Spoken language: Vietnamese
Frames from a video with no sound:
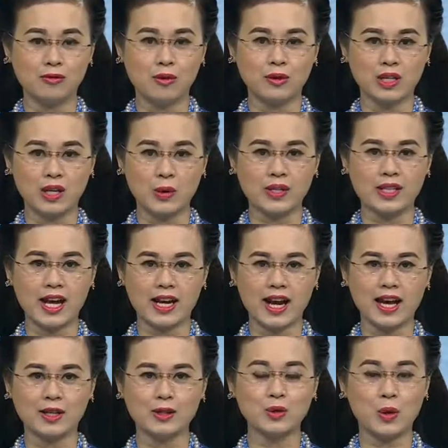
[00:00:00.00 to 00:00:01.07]
vụ Thành ủy Đà
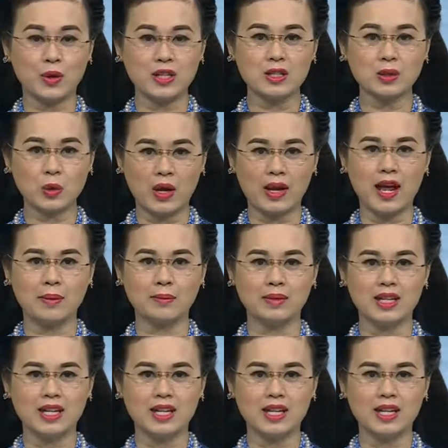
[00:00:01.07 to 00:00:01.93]
Nẵng tổ chức tọa đàm